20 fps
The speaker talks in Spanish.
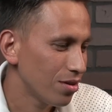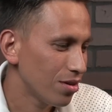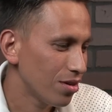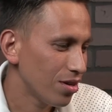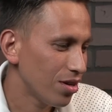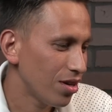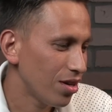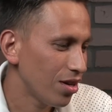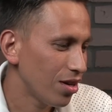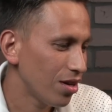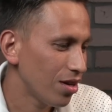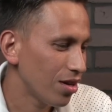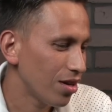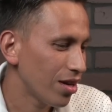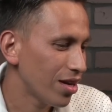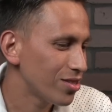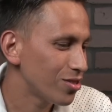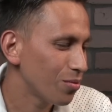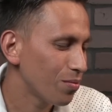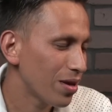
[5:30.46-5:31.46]
Y
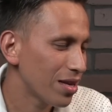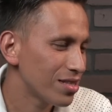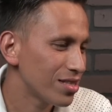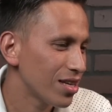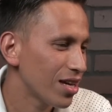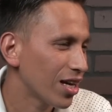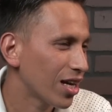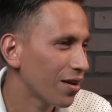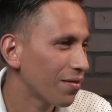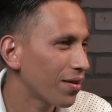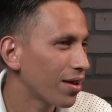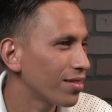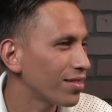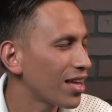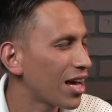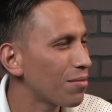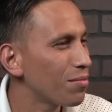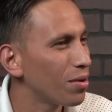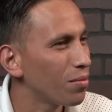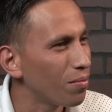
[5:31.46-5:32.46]
eso me hacía
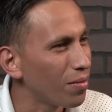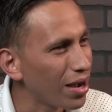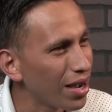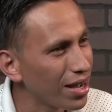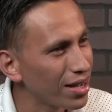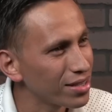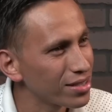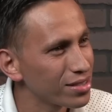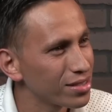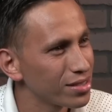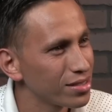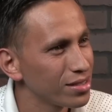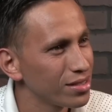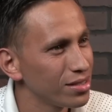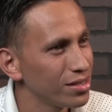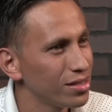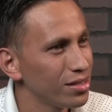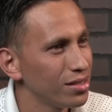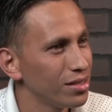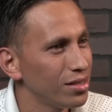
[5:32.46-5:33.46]
quebrantarme más
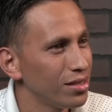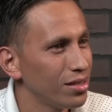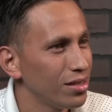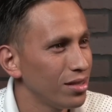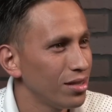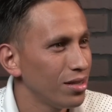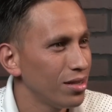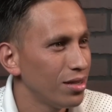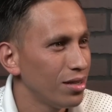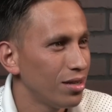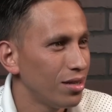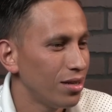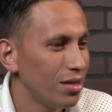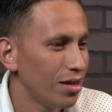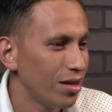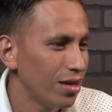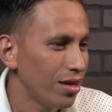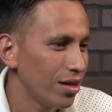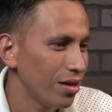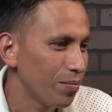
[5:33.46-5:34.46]

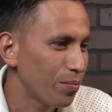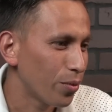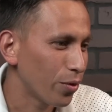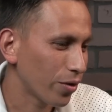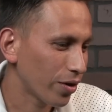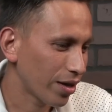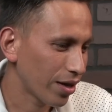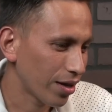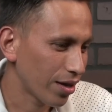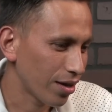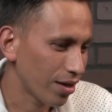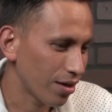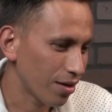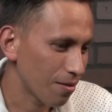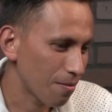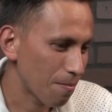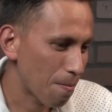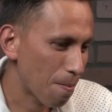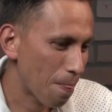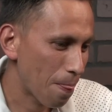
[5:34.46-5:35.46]
eh, porque
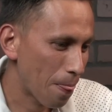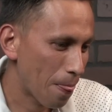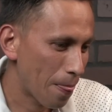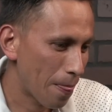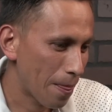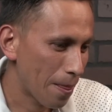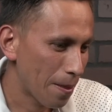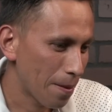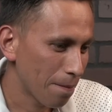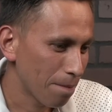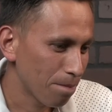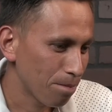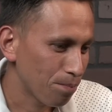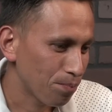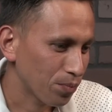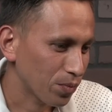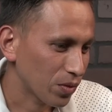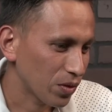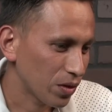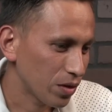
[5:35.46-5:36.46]

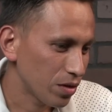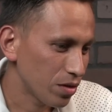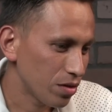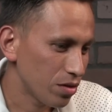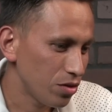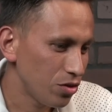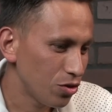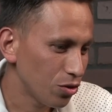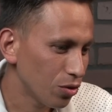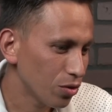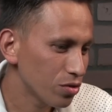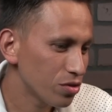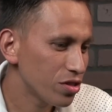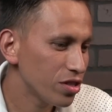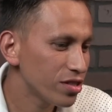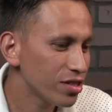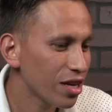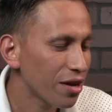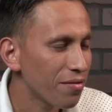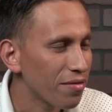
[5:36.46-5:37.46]
yo sí
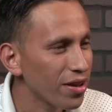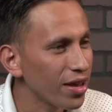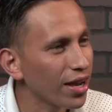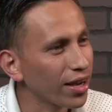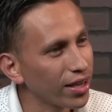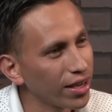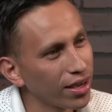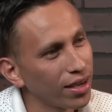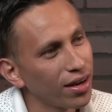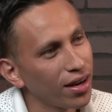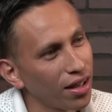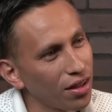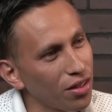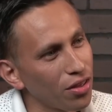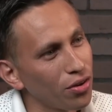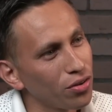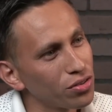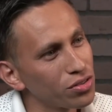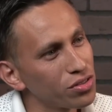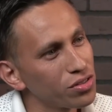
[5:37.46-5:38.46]
sabía quién era
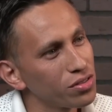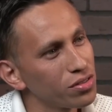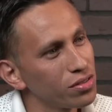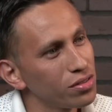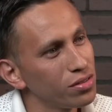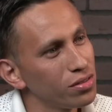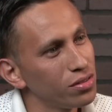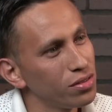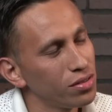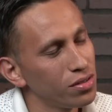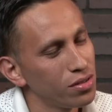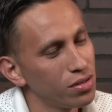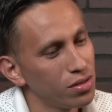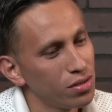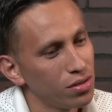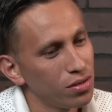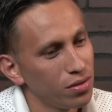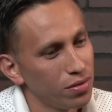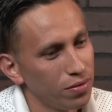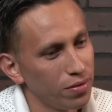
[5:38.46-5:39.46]
Dios,
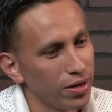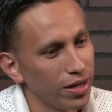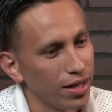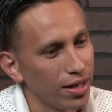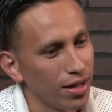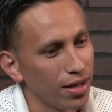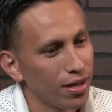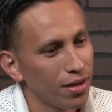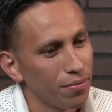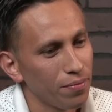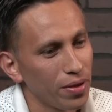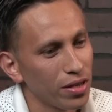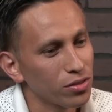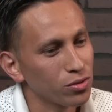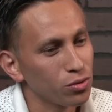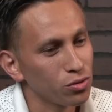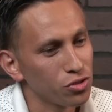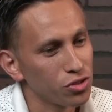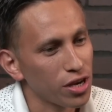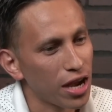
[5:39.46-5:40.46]
¿verdad? Había
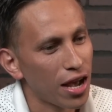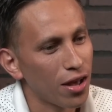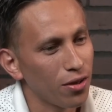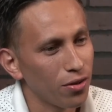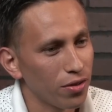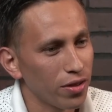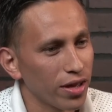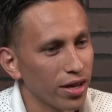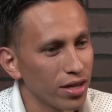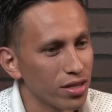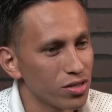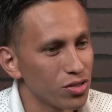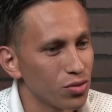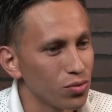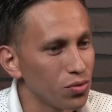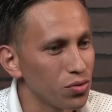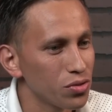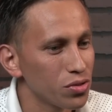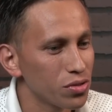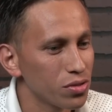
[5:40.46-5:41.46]
escuchado de
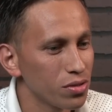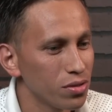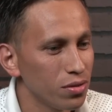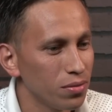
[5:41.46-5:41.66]
Jesús,